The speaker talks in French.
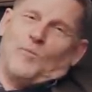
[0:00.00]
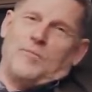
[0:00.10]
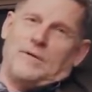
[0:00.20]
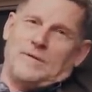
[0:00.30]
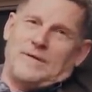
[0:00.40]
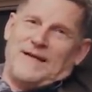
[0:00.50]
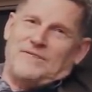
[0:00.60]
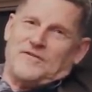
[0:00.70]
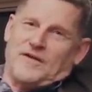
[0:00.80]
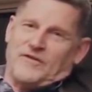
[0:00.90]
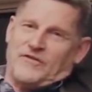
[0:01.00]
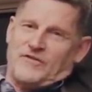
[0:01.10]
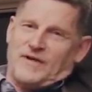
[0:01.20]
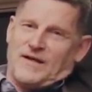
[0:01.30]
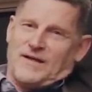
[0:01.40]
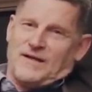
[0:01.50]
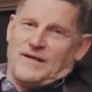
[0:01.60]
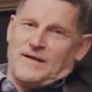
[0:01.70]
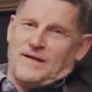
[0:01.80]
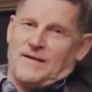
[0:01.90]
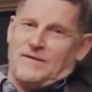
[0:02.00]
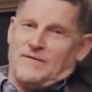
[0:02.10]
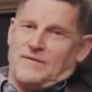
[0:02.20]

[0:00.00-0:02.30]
Bon, la France a